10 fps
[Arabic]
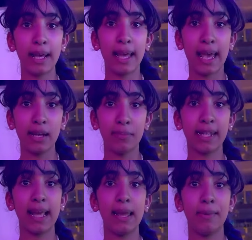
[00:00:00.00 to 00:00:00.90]
آه، أنا
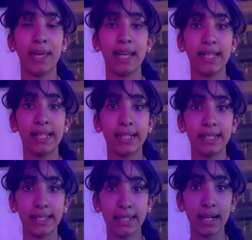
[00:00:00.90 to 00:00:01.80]
بتكلم عن
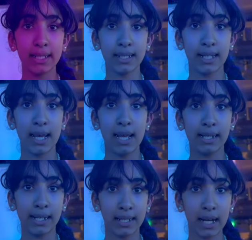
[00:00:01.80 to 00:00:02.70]
أساسيات آه،
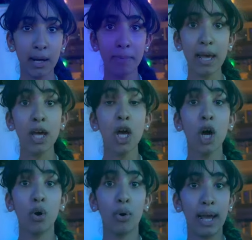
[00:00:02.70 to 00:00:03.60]
الكتابة
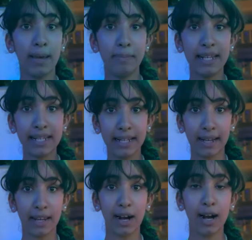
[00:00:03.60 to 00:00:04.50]
وأهمية
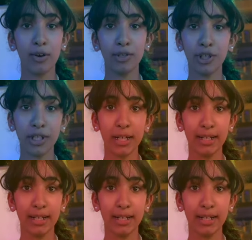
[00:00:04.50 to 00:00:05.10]
القراءة وشكرا